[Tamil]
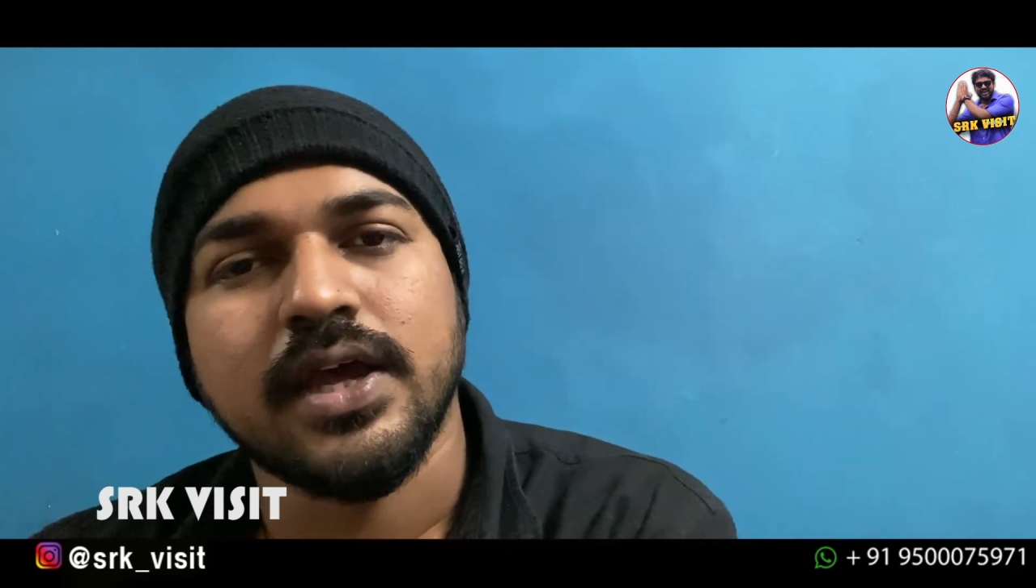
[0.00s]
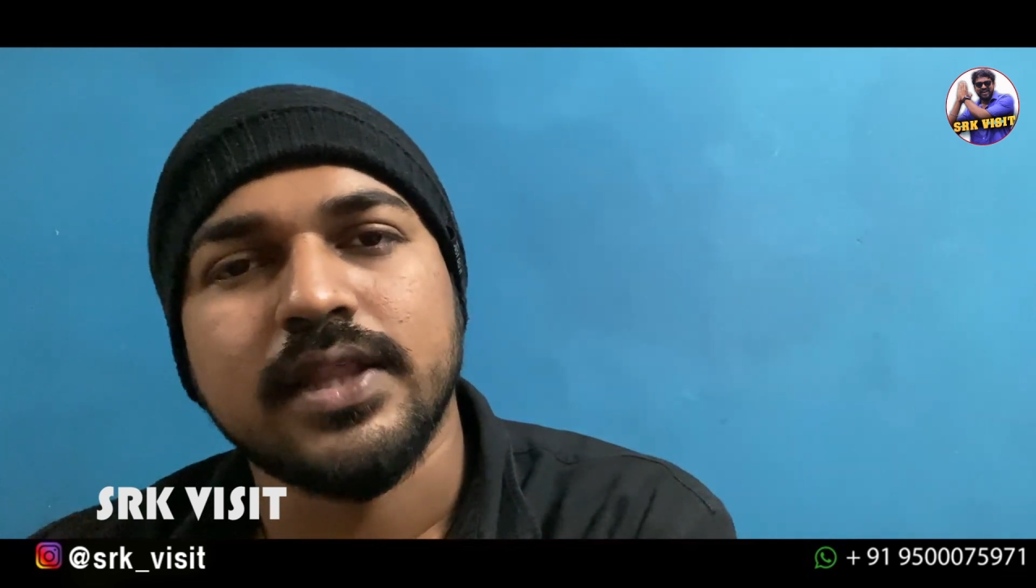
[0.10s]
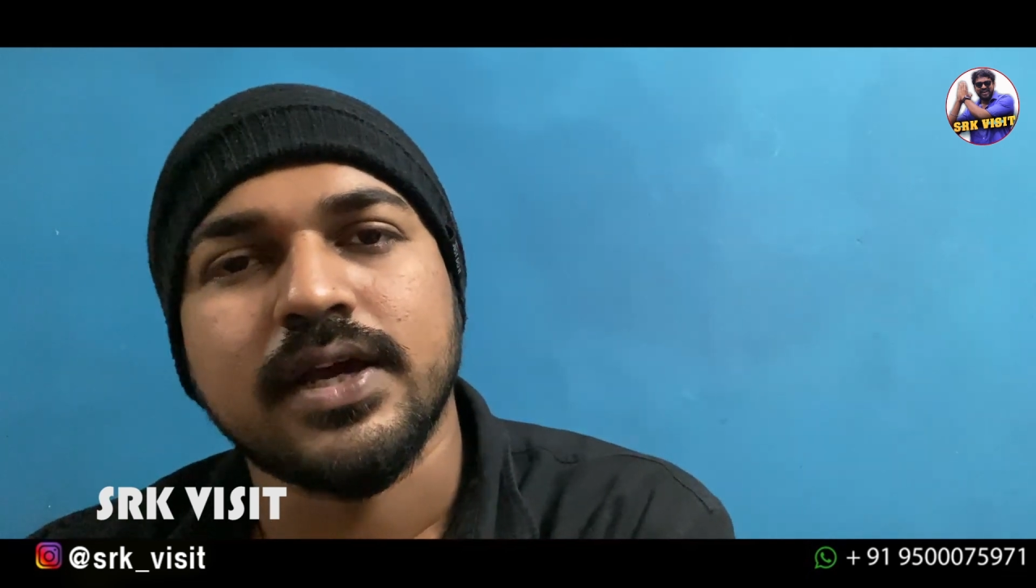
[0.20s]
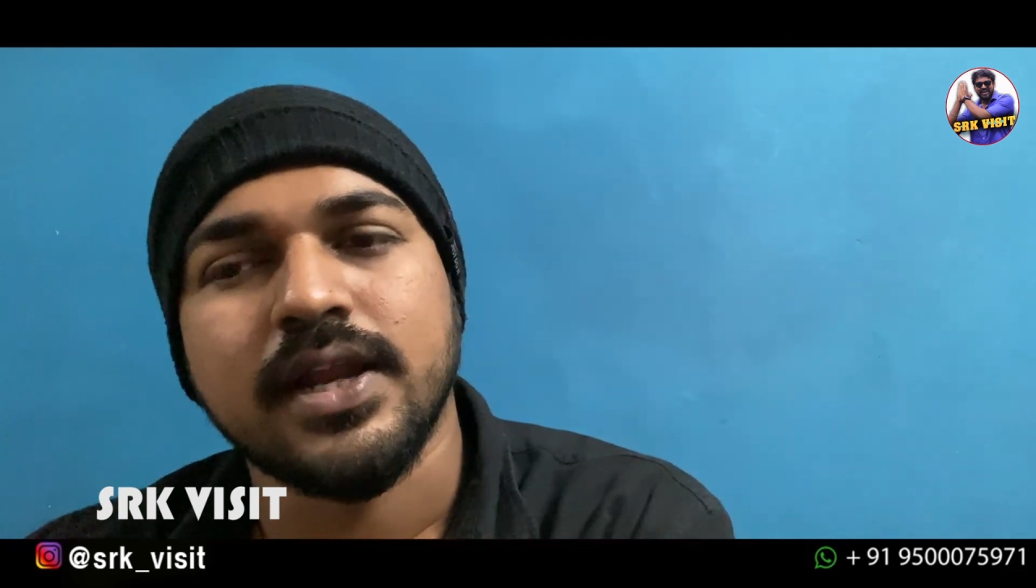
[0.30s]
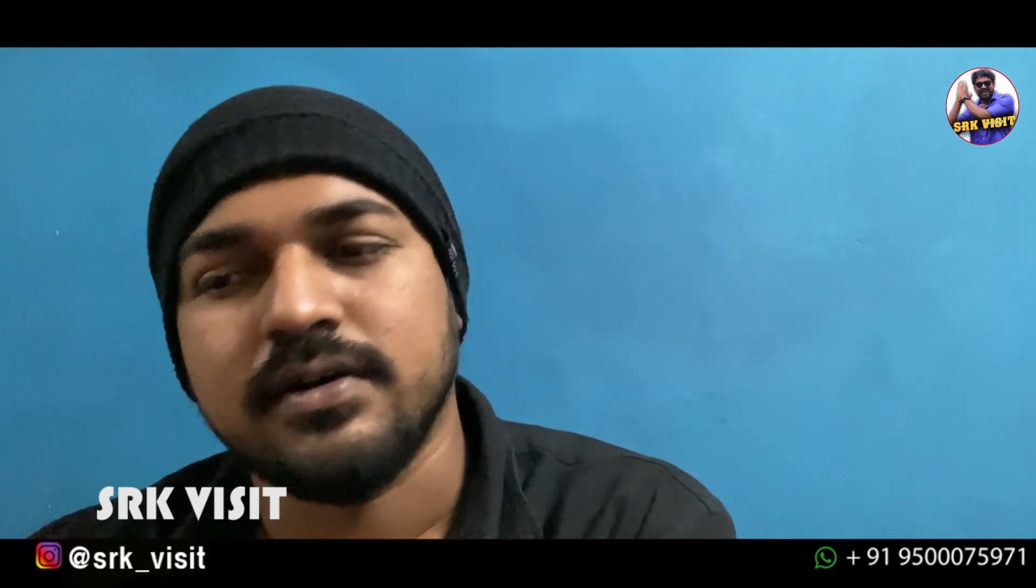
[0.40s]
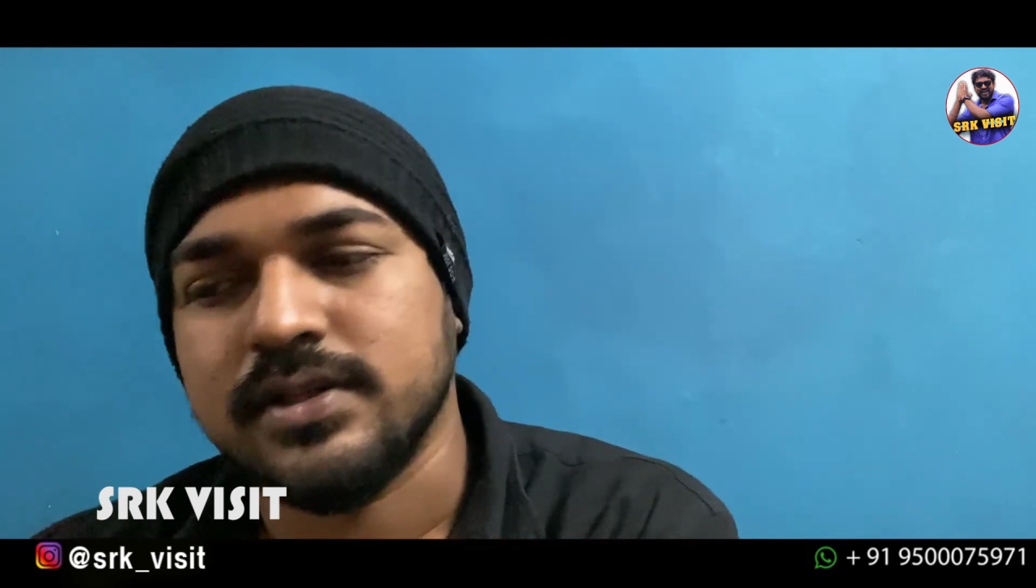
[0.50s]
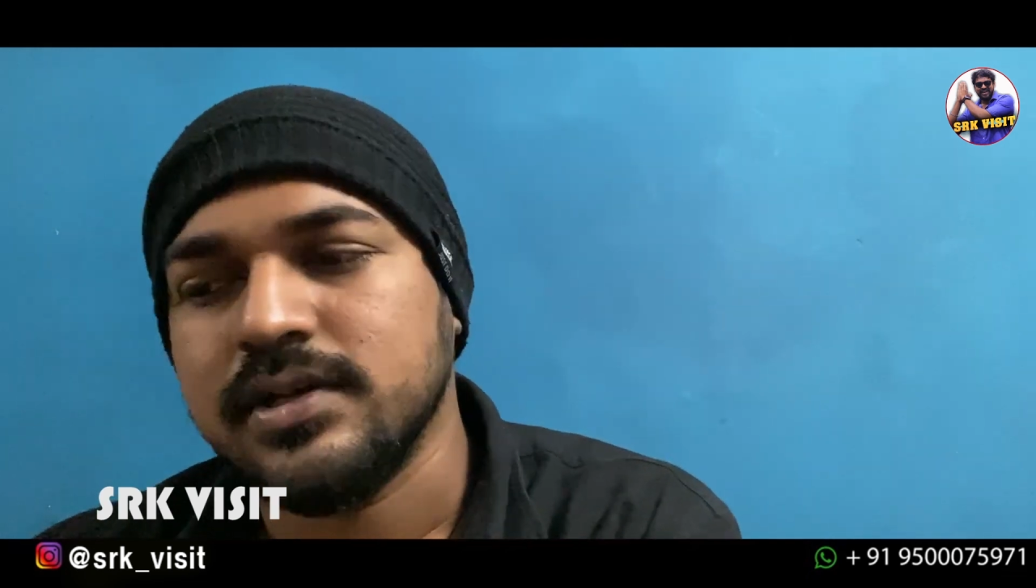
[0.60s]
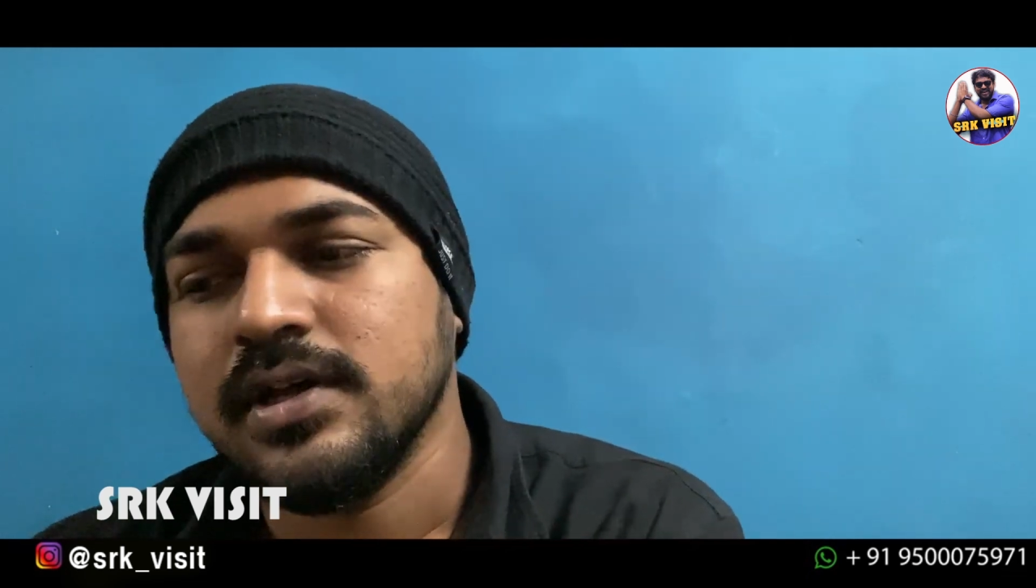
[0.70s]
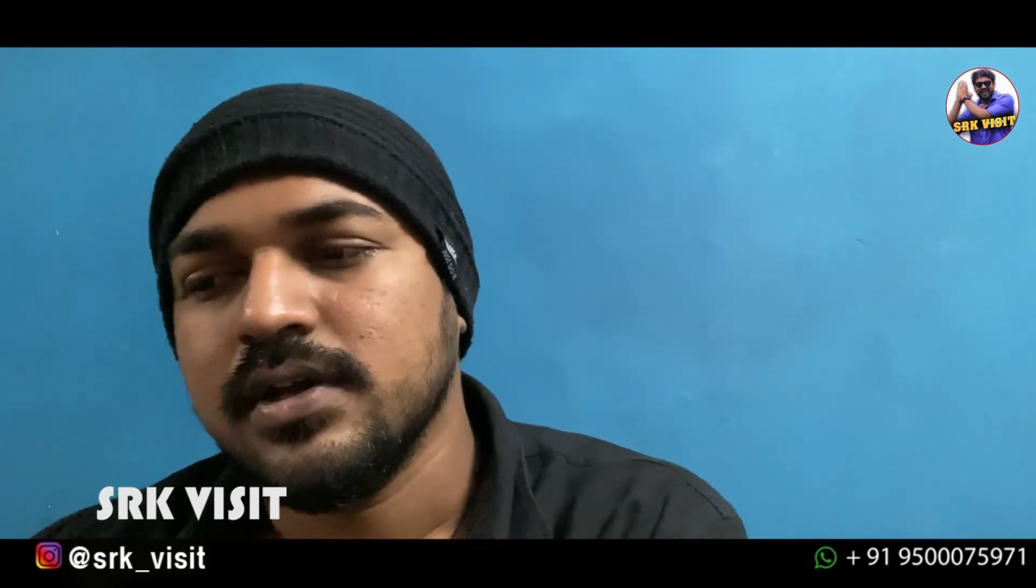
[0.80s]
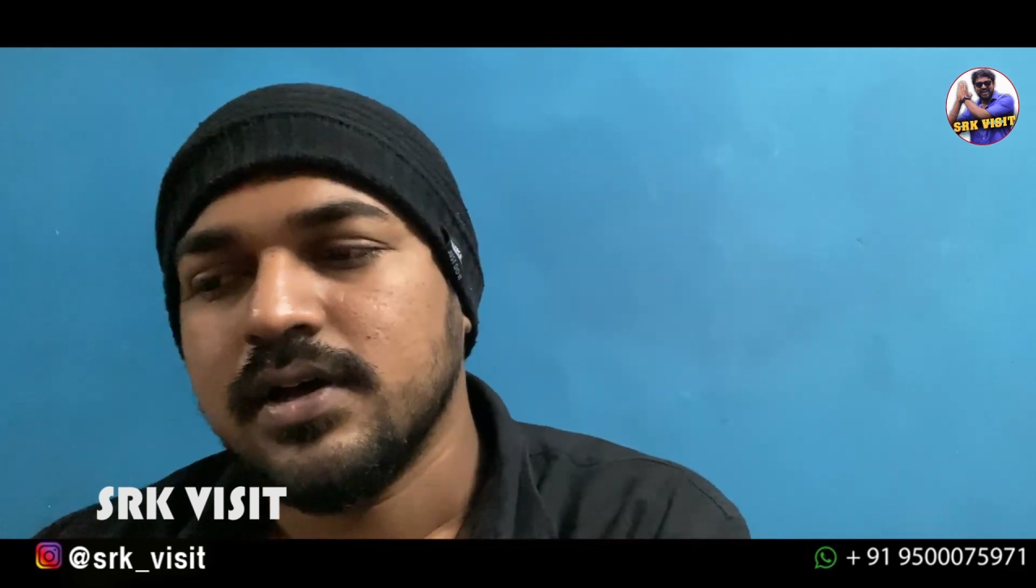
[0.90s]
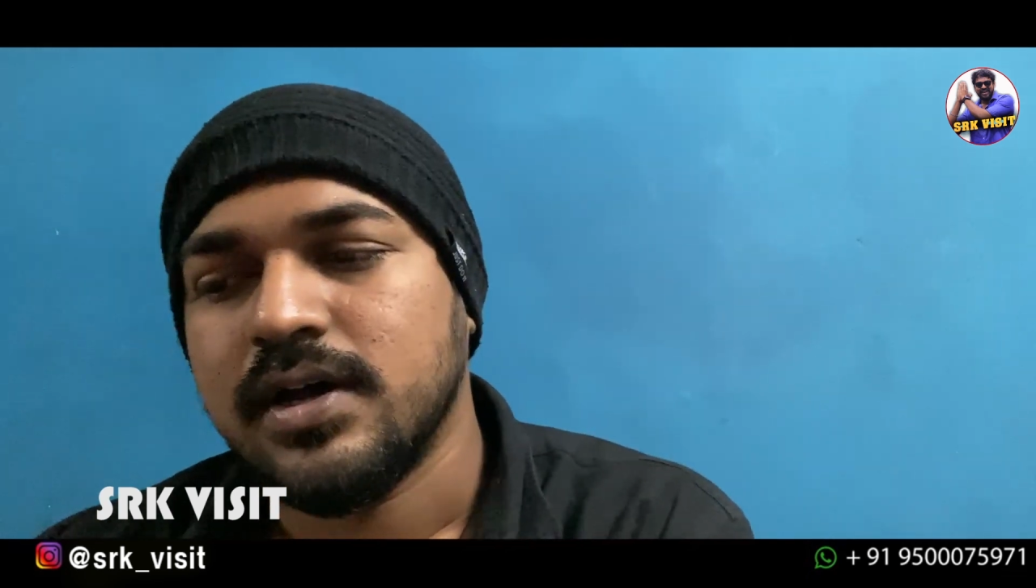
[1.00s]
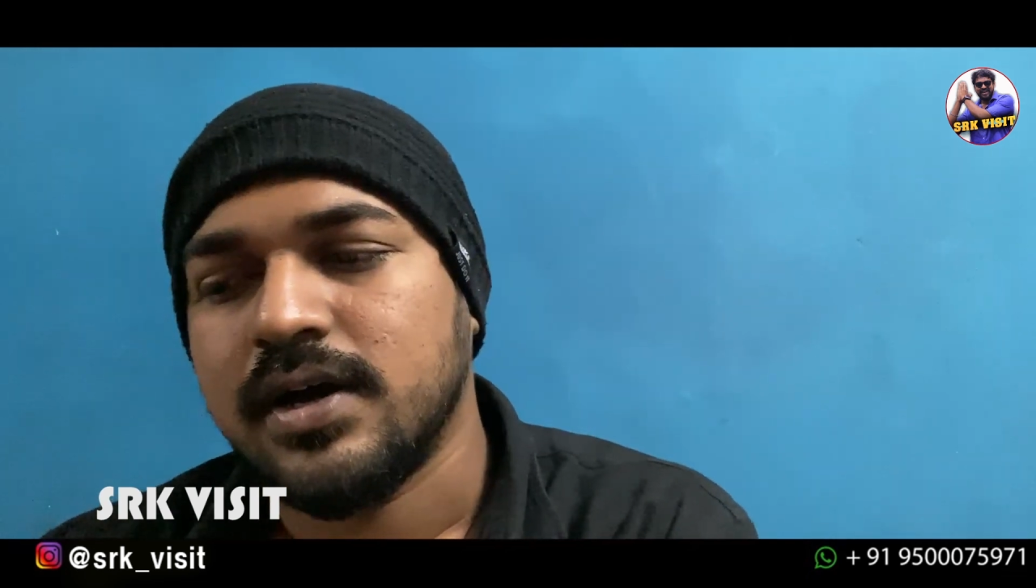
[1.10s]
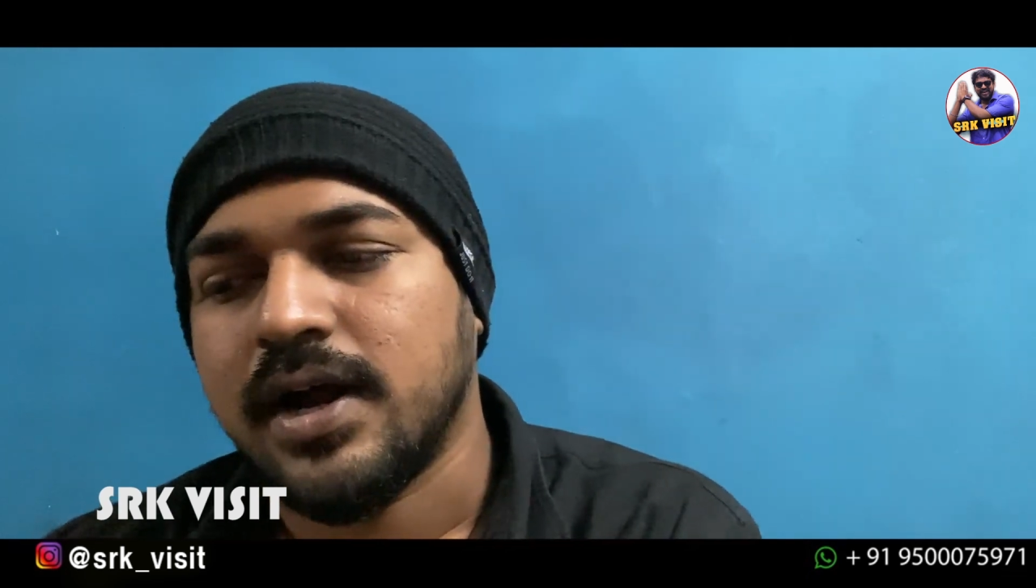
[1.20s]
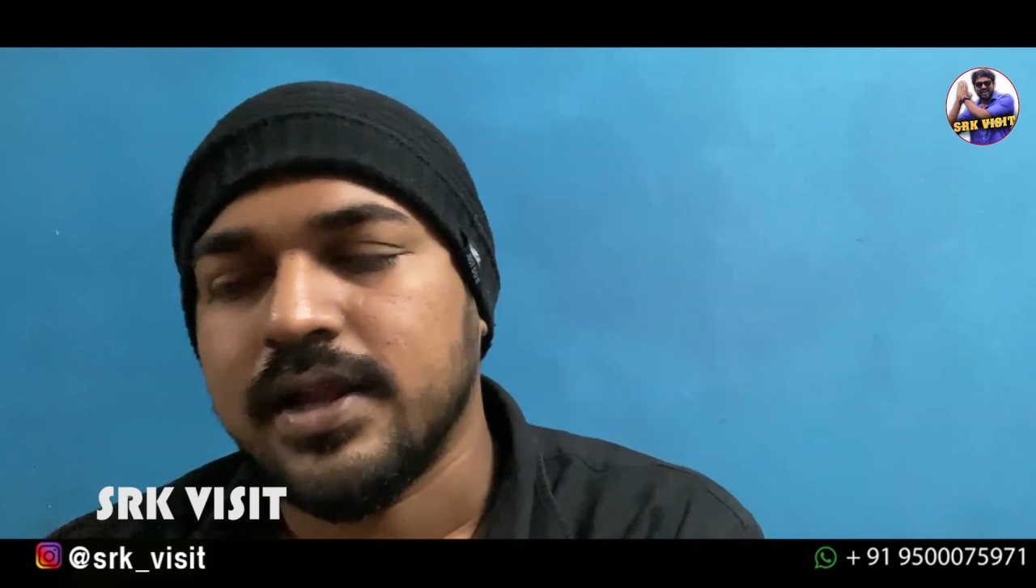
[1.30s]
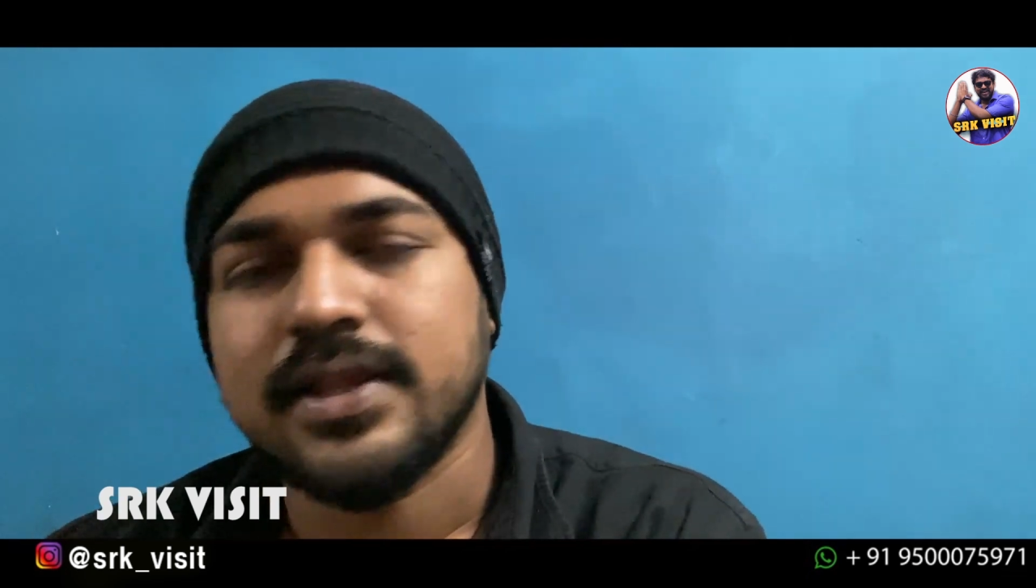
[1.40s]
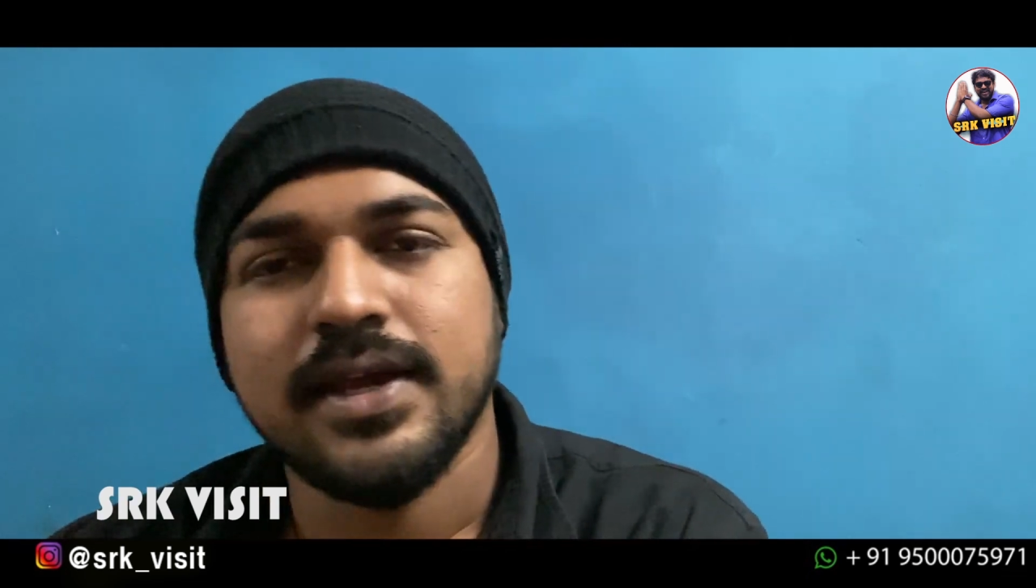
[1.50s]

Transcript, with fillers: எதுக்குன்னா வந்து அடுத்த